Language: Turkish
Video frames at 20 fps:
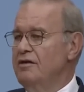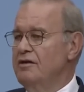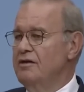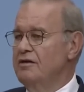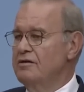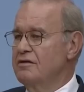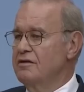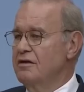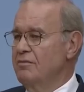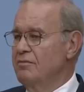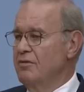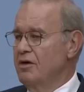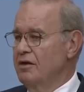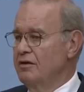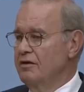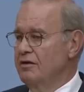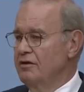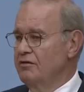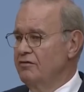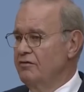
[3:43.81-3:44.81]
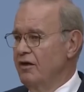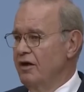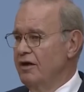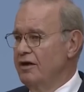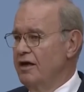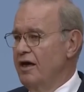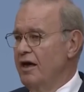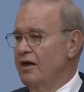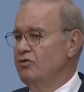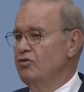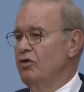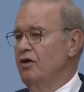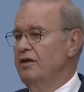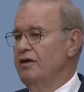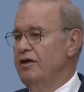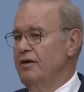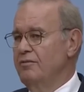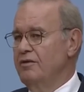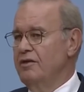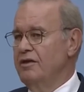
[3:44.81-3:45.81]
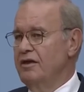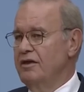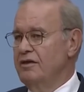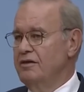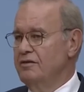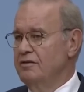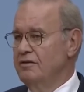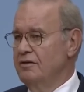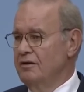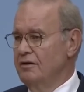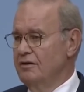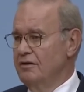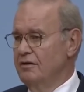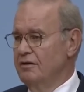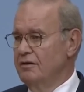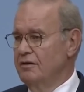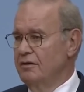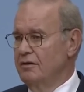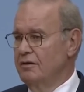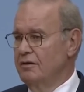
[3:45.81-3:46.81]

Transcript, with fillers: Belediyesi'ne bağlı itfaiye Erdoğan'ın emrine girdi.